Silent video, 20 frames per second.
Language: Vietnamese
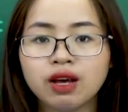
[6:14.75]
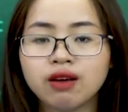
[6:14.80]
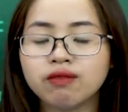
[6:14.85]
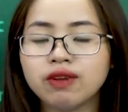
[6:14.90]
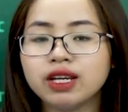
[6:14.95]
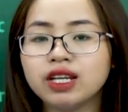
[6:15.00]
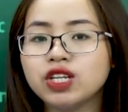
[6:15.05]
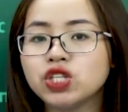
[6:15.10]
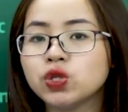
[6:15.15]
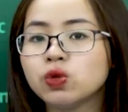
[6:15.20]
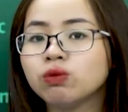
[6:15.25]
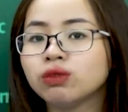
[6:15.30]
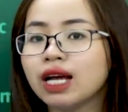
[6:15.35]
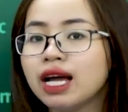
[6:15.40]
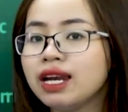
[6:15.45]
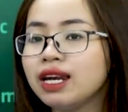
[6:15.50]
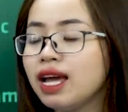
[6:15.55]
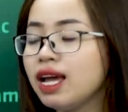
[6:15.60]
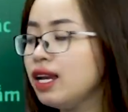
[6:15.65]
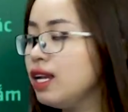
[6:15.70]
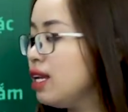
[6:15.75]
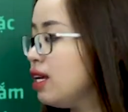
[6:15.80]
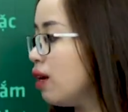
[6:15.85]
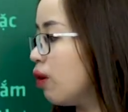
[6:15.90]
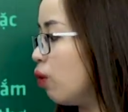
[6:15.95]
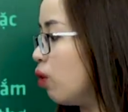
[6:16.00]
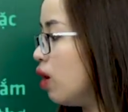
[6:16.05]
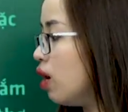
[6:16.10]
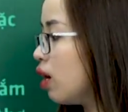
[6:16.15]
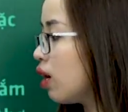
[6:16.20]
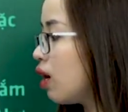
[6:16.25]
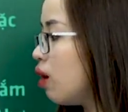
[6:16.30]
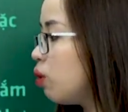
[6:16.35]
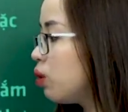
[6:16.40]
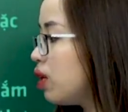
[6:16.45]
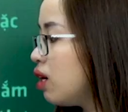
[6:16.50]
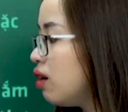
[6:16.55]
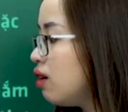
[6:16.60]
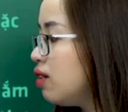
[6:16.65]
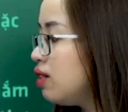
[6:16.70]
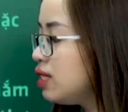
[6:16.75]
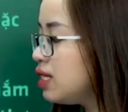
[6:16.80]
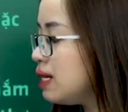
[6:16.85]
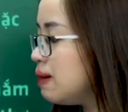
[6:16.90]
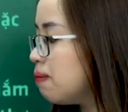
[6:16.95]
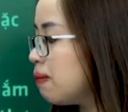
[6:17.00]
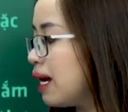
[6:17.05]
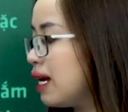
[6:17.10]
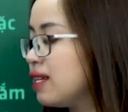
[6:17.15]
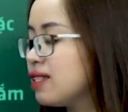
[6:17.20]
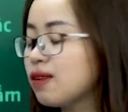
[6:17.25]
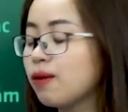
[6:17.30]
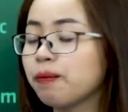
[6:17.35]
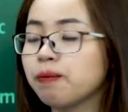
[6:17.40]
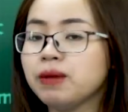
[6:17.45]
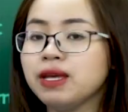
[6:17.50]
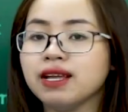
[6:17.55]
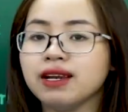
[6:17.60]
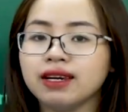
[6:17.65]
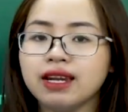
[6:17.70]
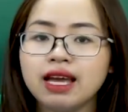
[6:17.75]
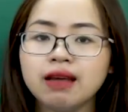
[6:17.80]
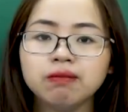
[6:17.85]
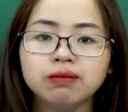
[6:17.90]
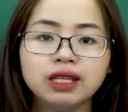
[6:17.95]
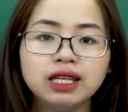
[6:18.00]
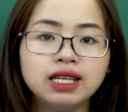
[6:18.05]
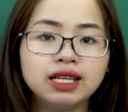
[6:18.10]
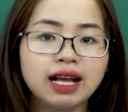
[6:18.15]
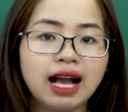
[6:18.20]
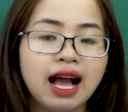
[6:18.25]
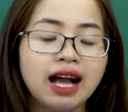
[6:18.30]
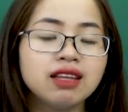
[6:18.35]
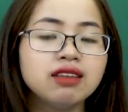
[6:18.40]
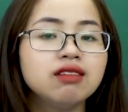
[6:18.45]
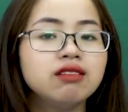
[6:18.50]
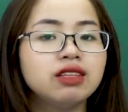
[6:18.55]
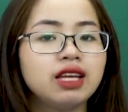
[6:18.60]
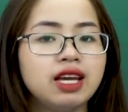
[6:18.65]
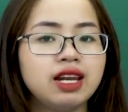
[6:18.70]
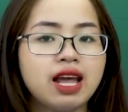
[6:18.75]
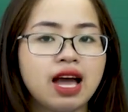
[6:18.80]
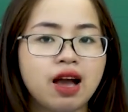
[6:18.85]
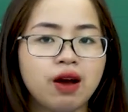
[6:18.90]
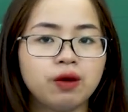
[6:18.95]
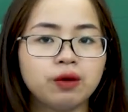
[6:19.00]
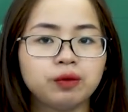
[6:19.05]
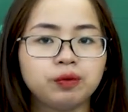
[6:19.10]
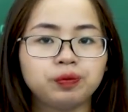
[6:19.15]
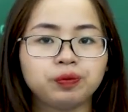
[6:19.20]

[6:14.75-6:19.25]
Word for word: Vậy thì chúng ta nên hiểu câu thơ chim bay dọc biển đem tin cá như thế nào.